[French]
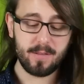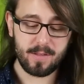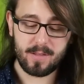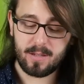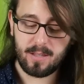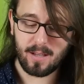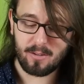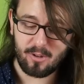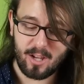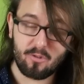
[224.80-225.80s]
C'est celle qui
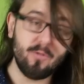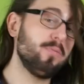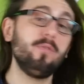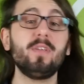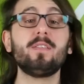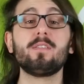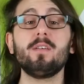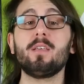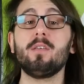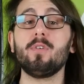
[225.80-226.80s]
recharge le plus vite
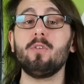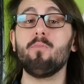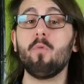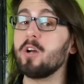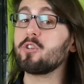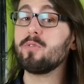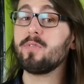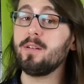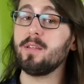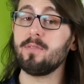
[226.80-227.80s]
et qui fait le moins
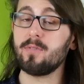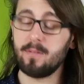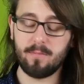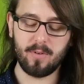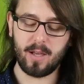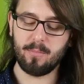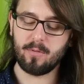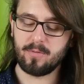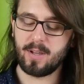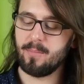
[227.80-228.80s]
chauffer le téléphone. Vraiment,
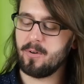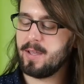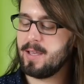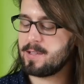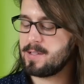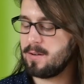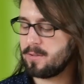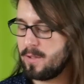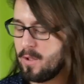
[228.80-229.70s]
vraiment excellente.